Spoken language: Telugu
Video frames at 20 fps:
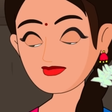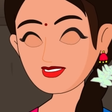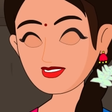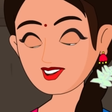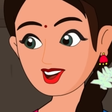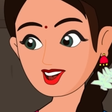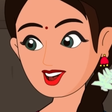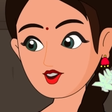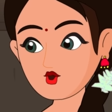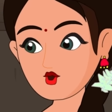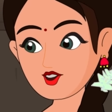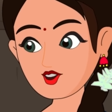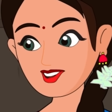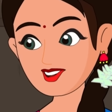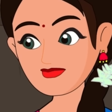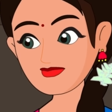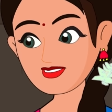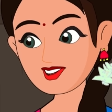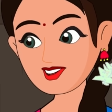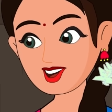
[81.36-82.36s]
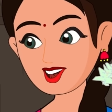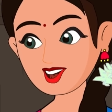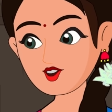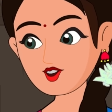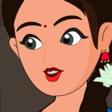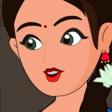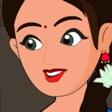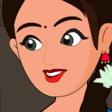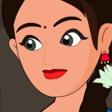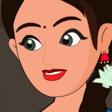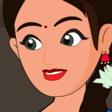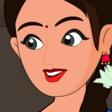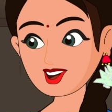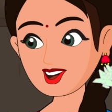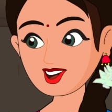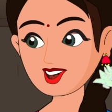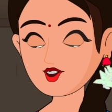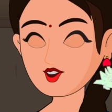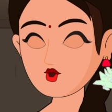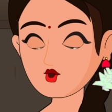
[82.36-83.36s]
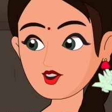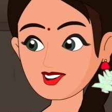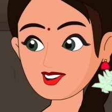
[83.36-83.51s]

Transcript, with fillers: అది దిష్టి కాదు పిన్ని